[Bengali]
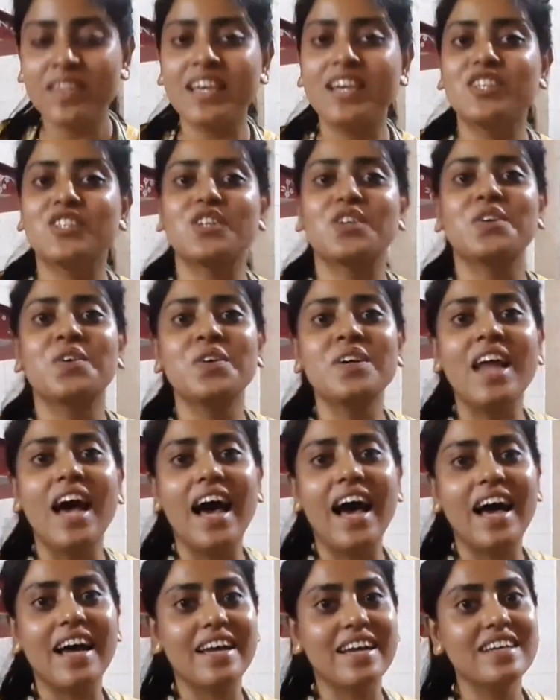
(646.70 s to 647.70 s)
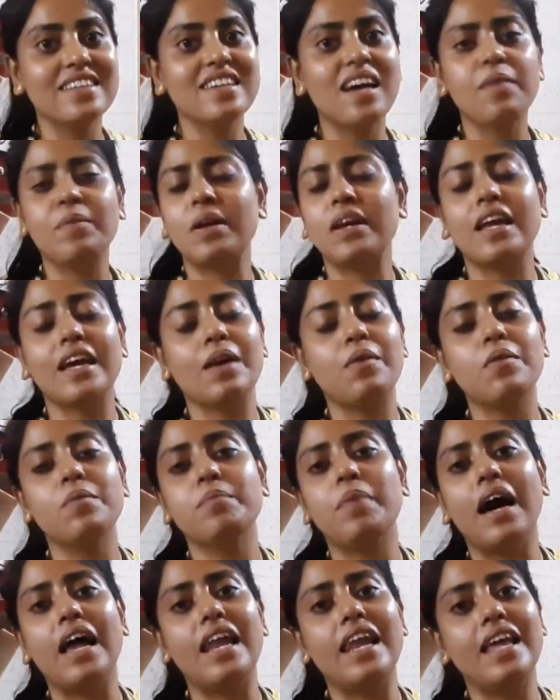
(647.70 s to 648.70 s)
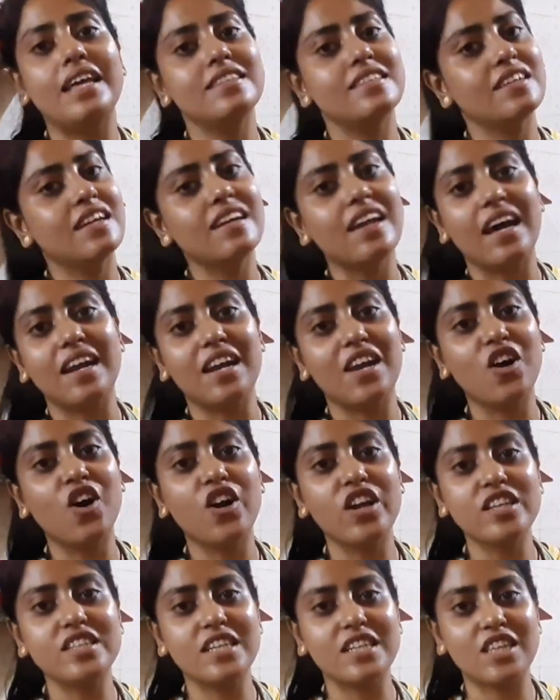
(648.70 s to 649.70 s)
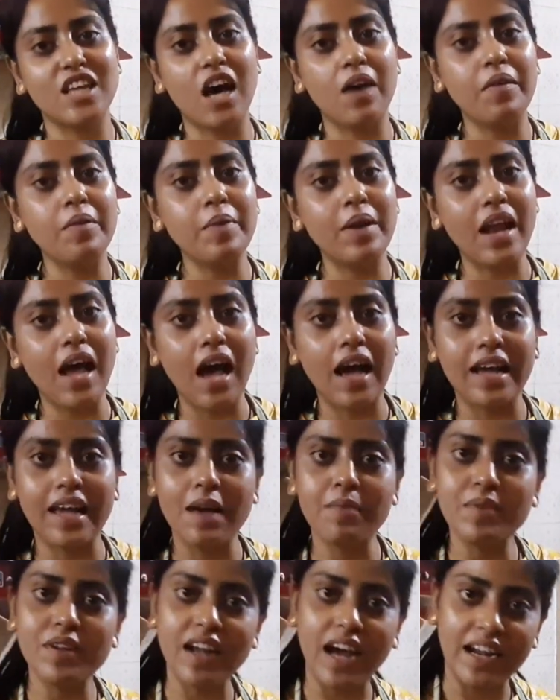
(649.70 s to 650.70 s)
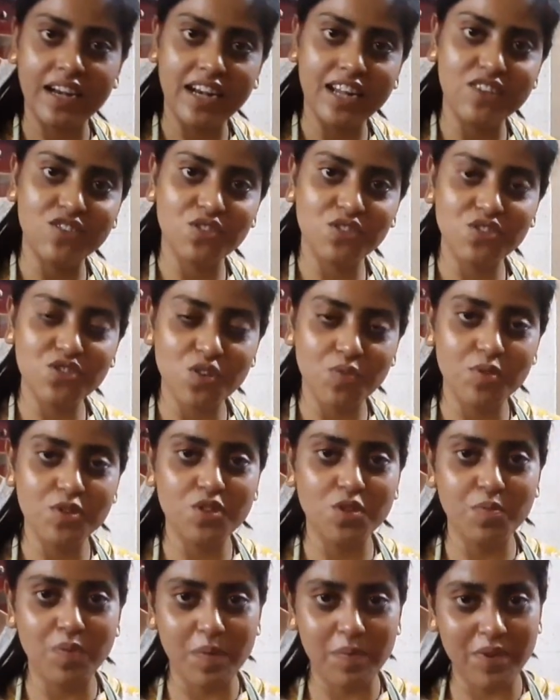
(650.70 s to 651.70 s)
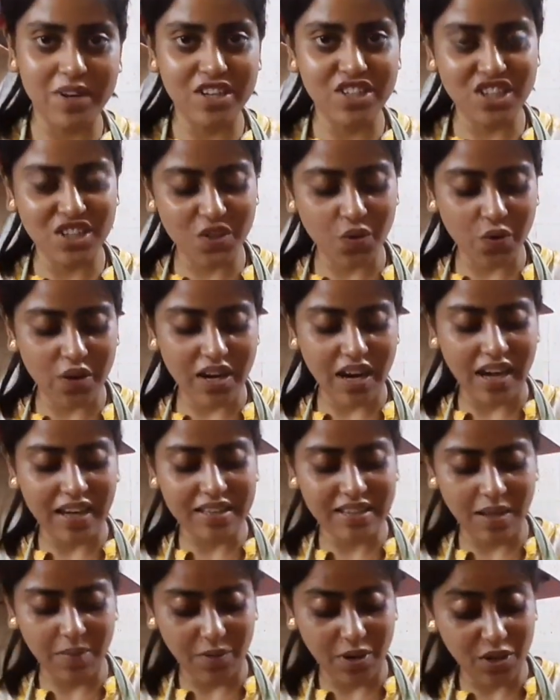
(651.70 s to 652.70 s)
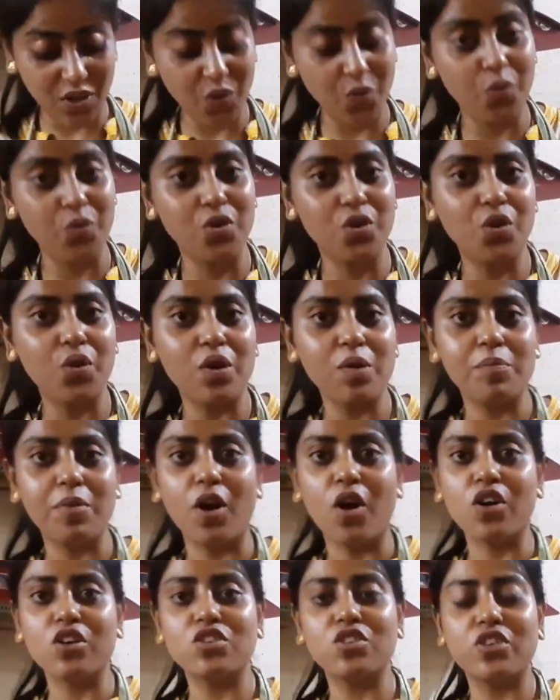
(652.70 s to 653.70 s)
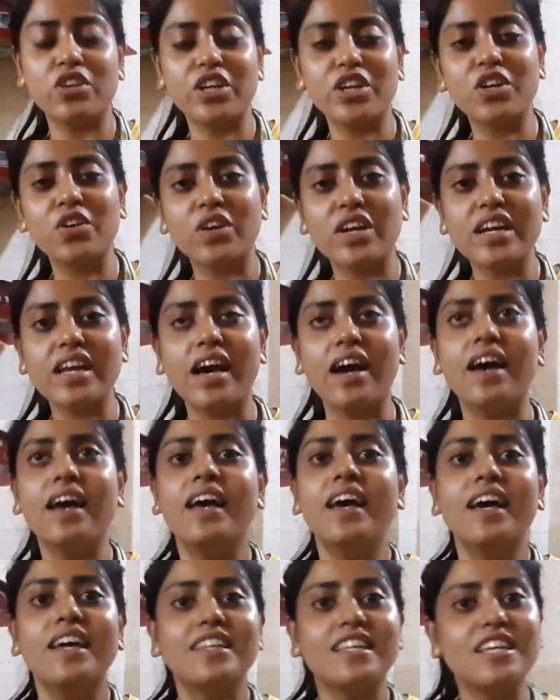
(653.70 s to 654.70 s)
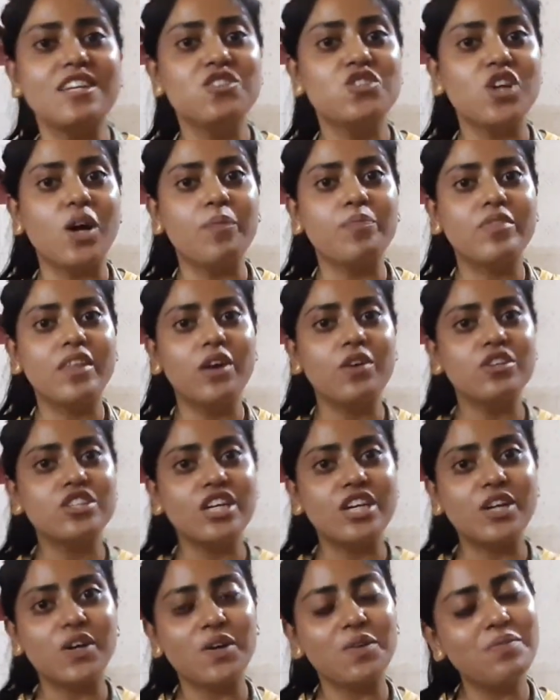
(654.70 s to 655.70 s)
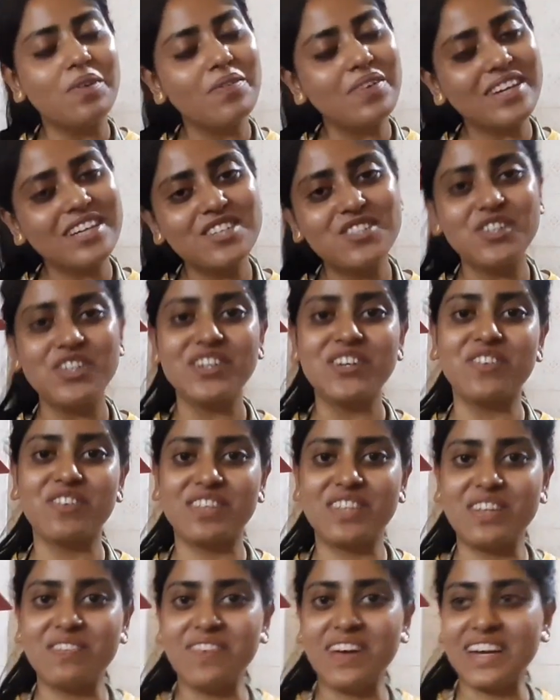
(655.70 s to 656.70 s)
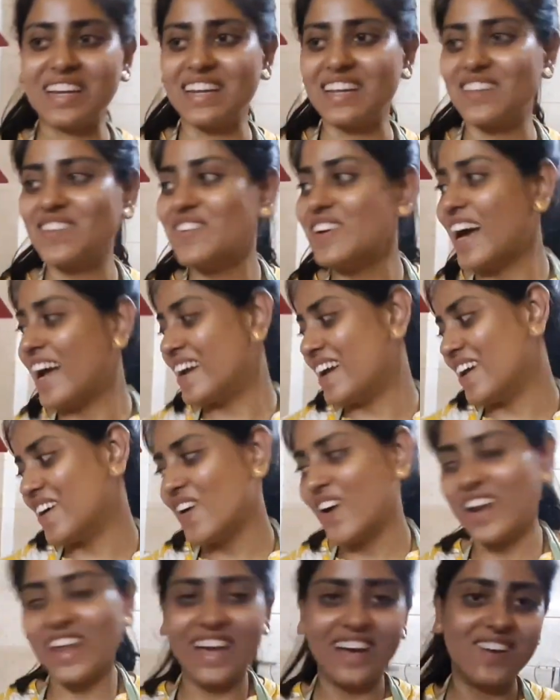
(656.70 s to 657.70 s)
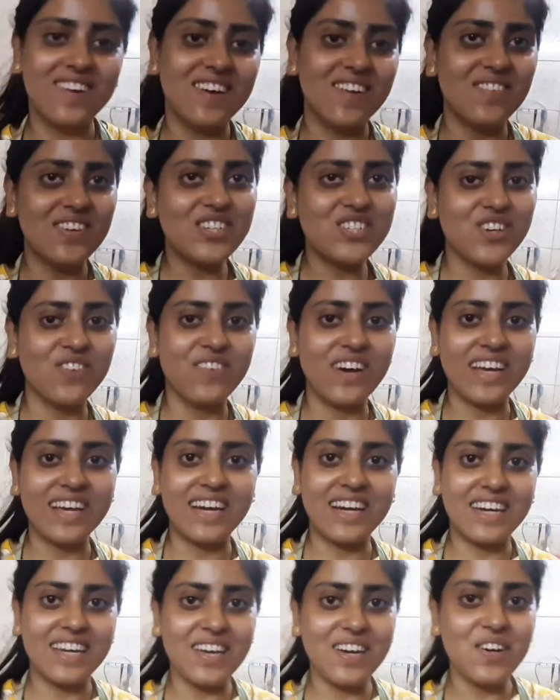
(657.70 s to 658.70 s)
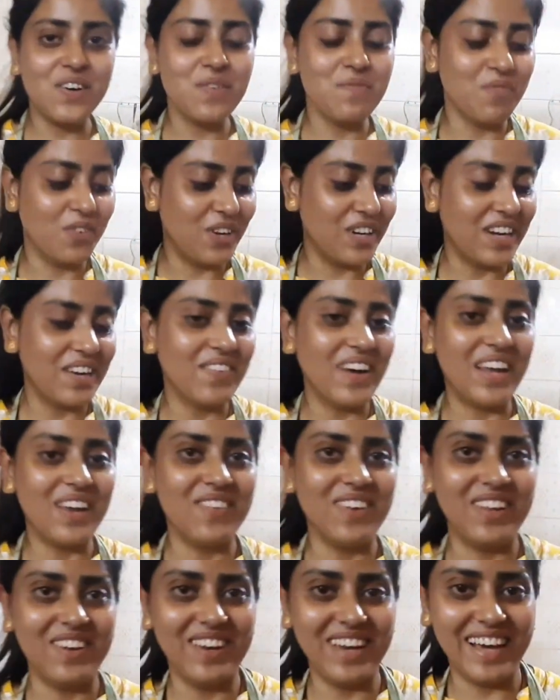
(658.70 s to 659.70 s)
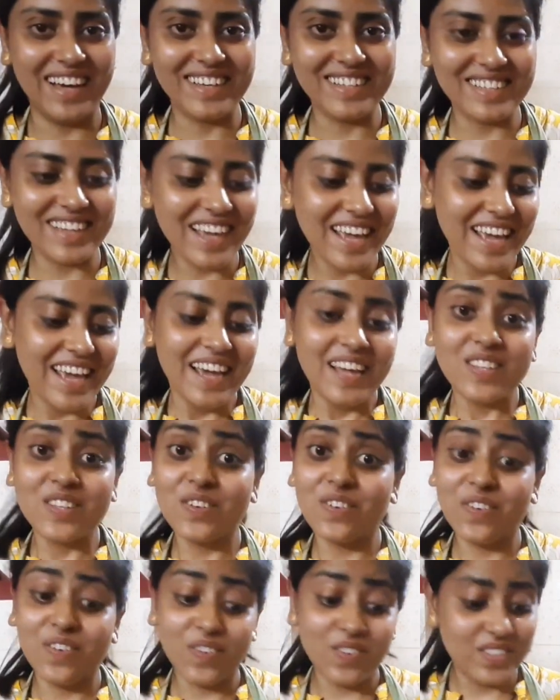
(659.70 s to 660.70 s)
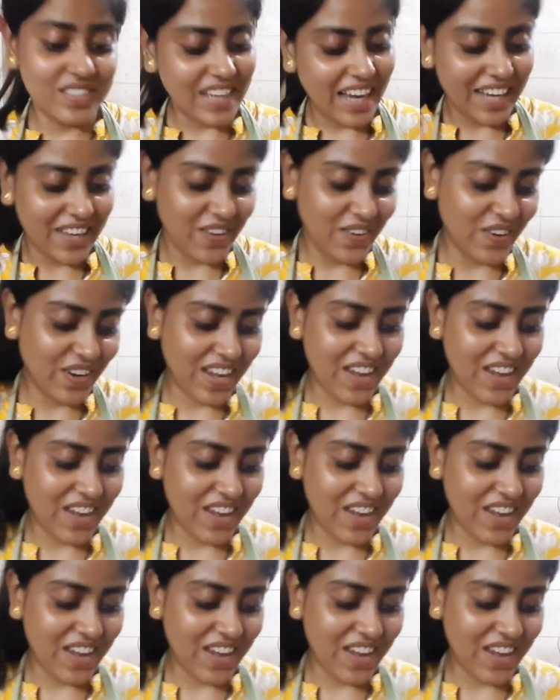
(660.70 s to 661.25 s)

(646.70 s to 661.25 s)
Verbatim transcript: কিছুক্ষণ আগে যে আমার না কেমন ভাল লাগছে না রান্নাঘরে যেতে হবে মানে আগে আমি রান্নার জন্য সমস্ত প্রিপারেশন করে রাখতাম কিন্তু হুট করে ব্লগ তৈরি করে না তিন সপ্তাহ সেরকমভাবে কিছুই করতে পারি কিন্তু রান্নাঘরে এখন আমার সময় কাটিয়ে খুব মনটা ভালো ভালো লাগছে তো যাই হোক